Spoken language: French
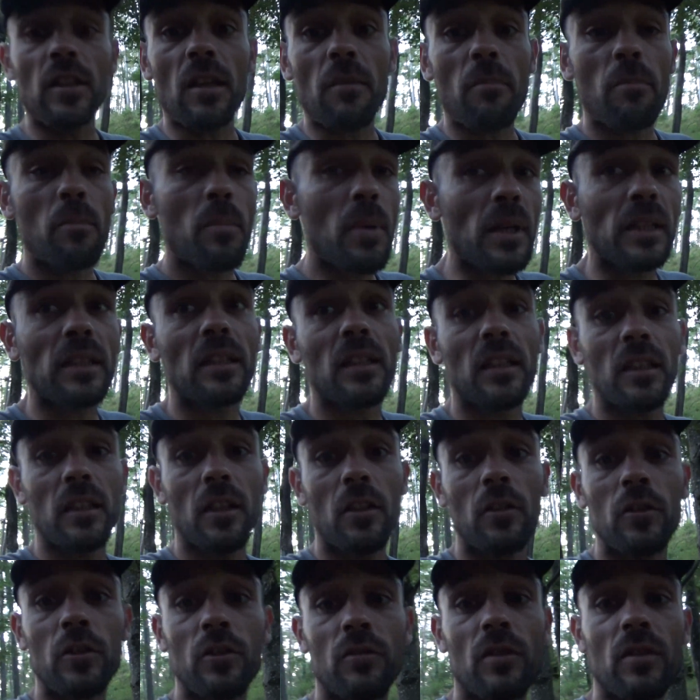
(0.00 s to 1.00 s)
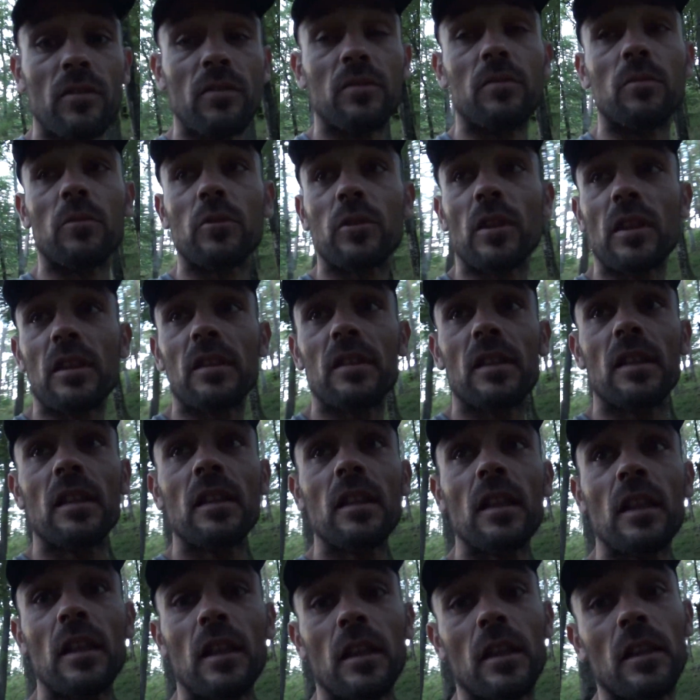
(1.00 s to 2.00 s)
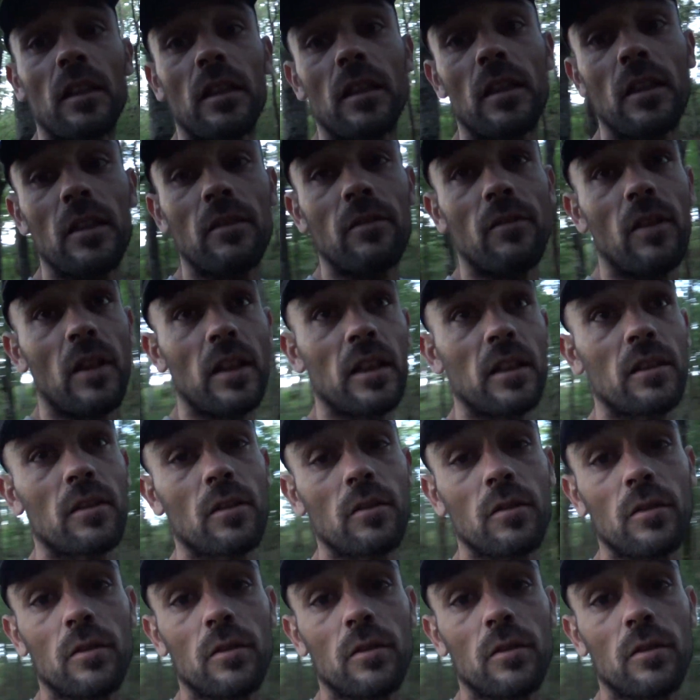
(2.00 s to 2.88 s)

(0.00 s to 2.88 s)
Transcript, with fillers: n'est pas très grand. Je vais vous montrer ça. Il va être,